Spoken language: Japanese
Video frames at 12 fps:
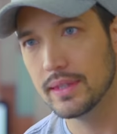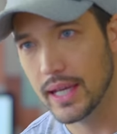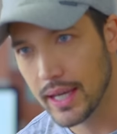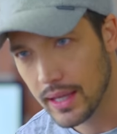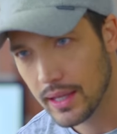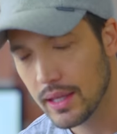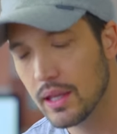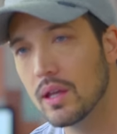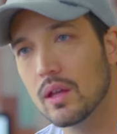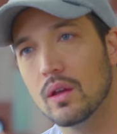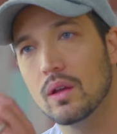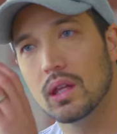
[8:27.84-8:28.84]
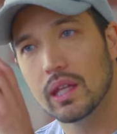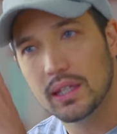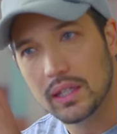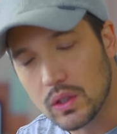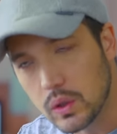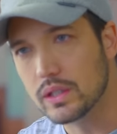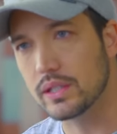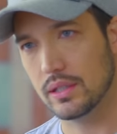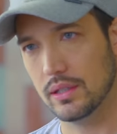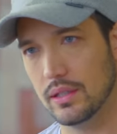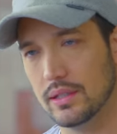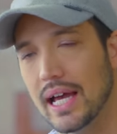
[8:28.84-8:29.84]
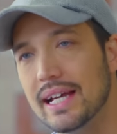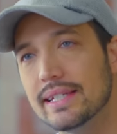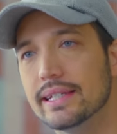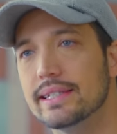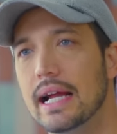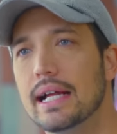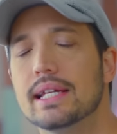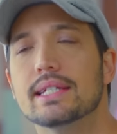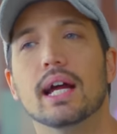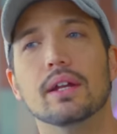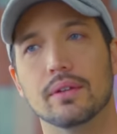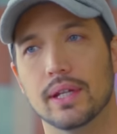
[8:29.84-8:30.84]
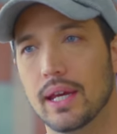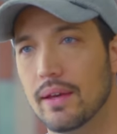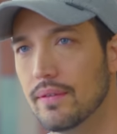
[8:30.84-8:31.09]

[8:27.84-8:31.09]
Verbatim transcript: で、一つ大切な話があるのね。